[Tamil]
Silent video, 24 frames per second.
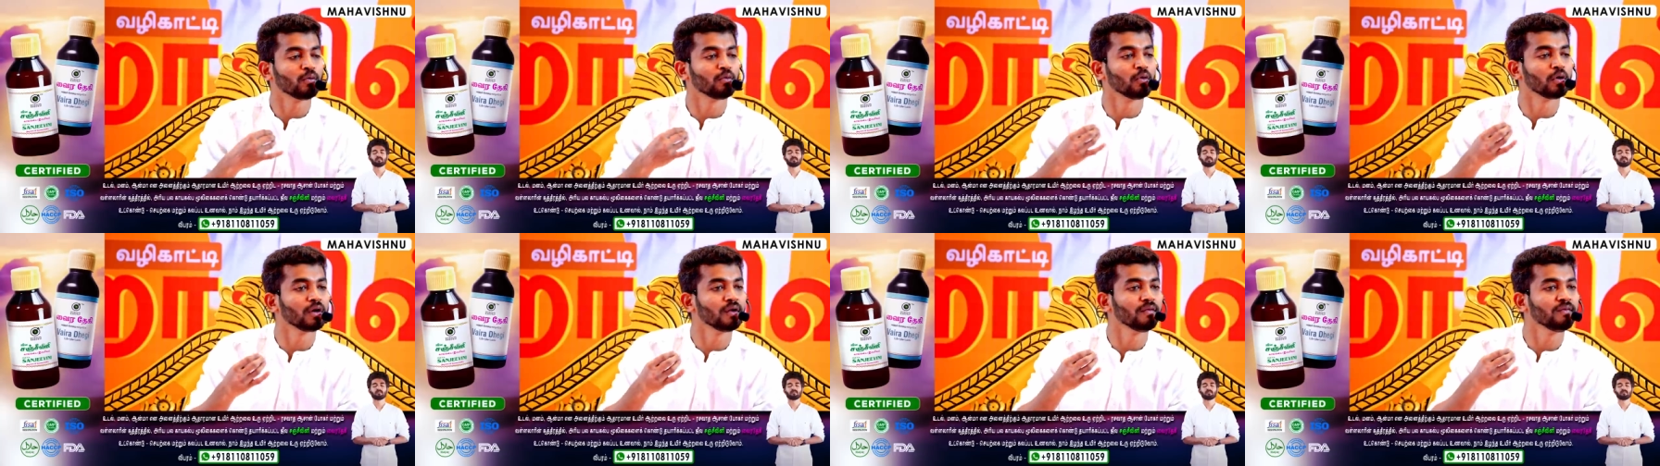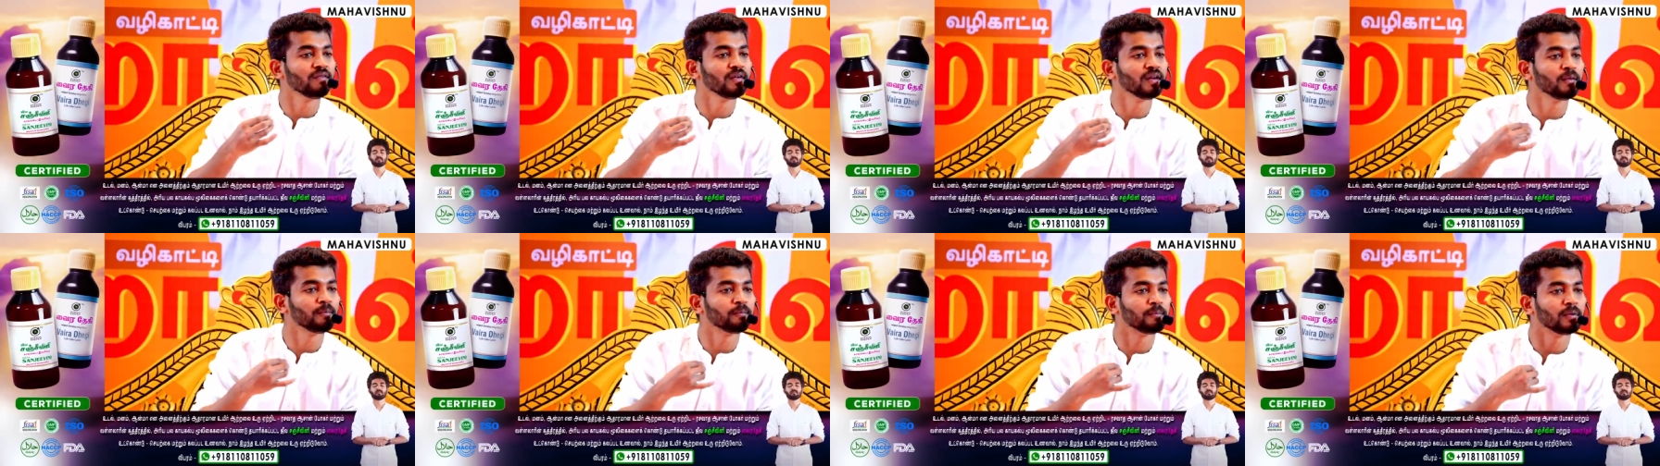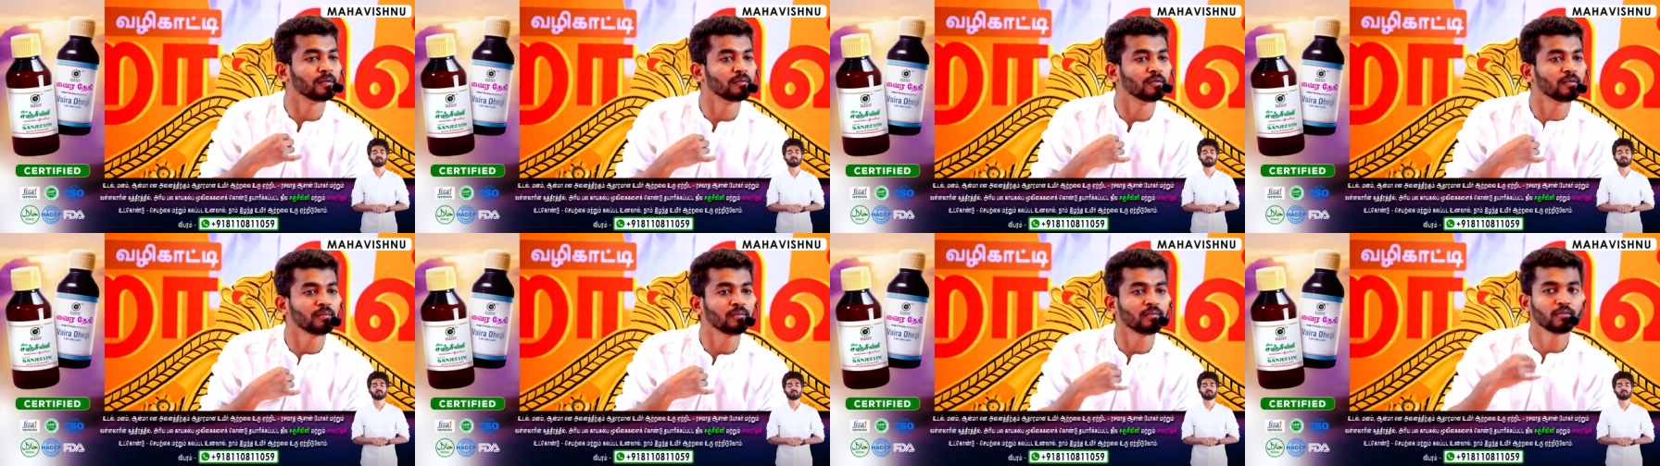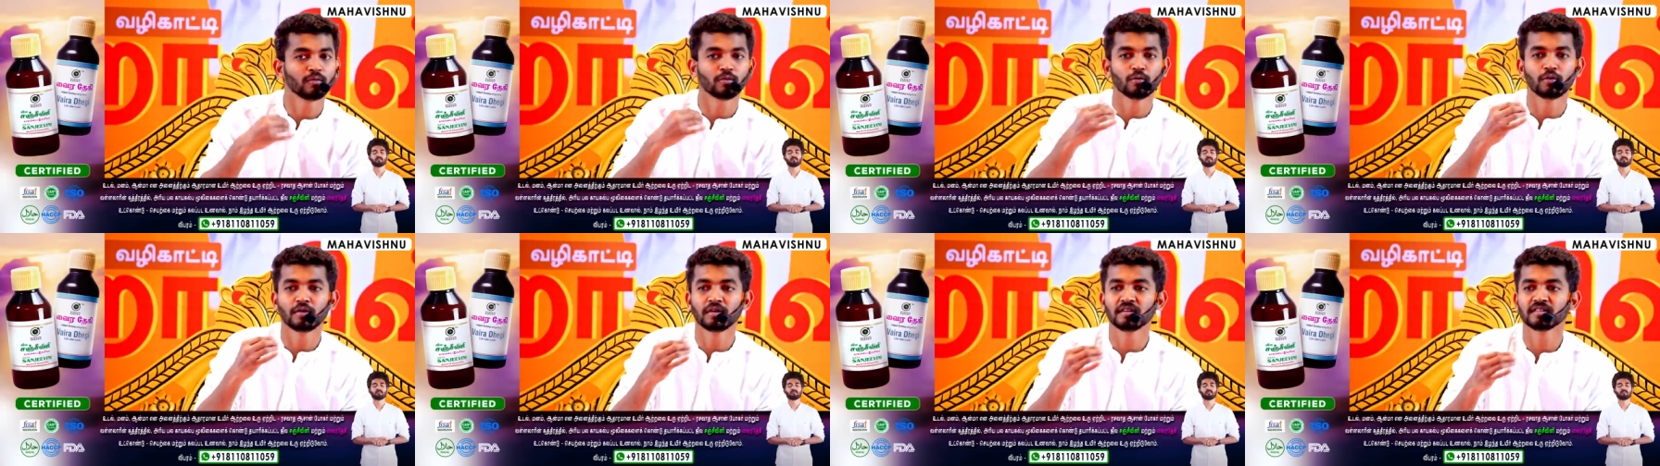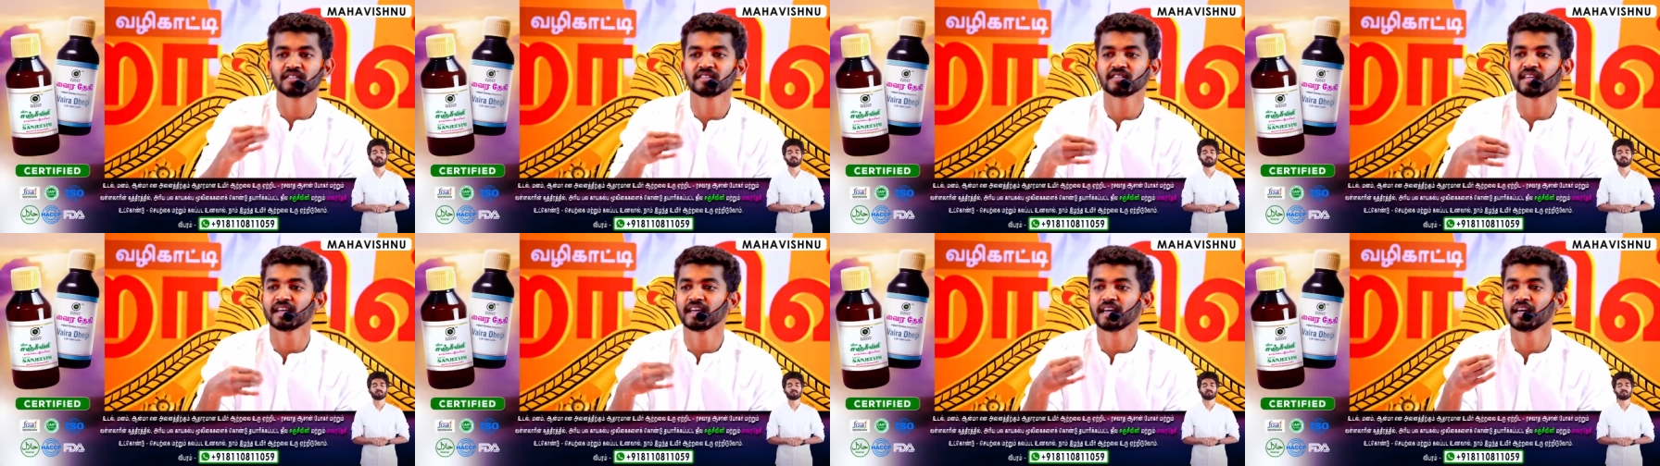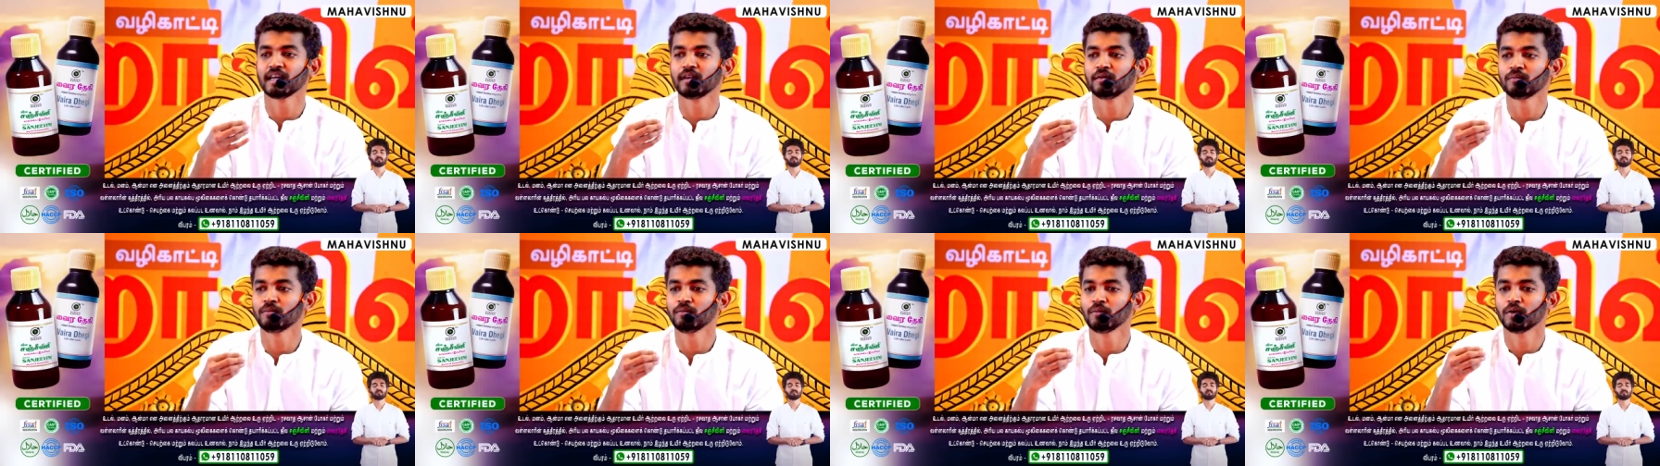ஒரு விருப்பமும் ஒரு
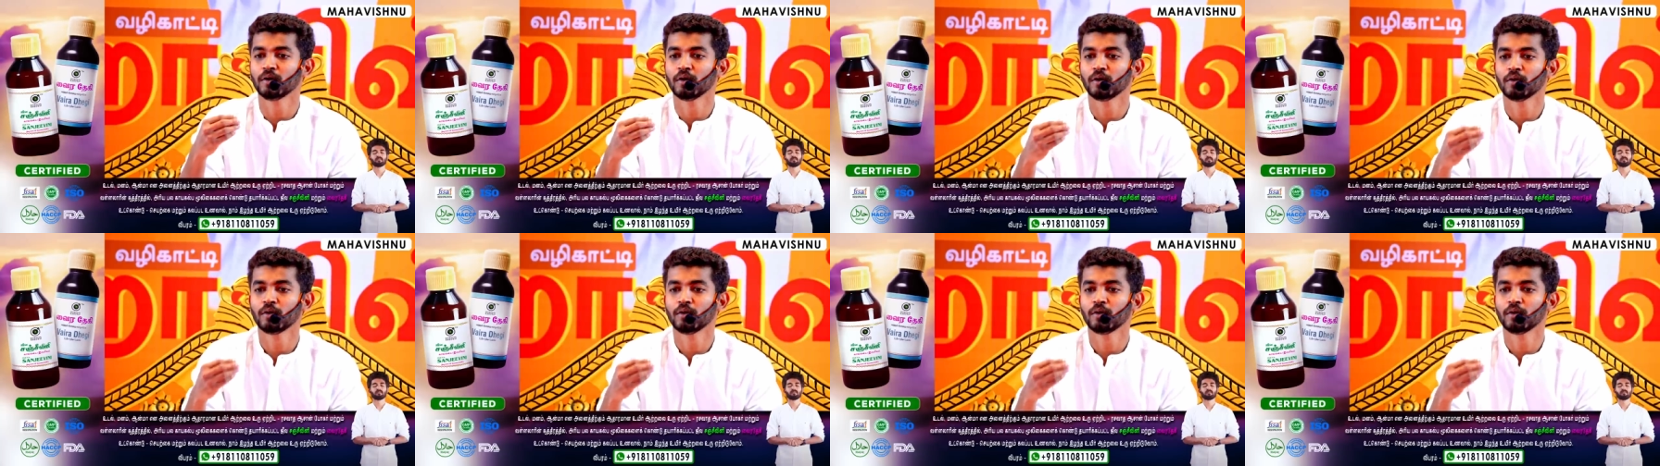செயலும்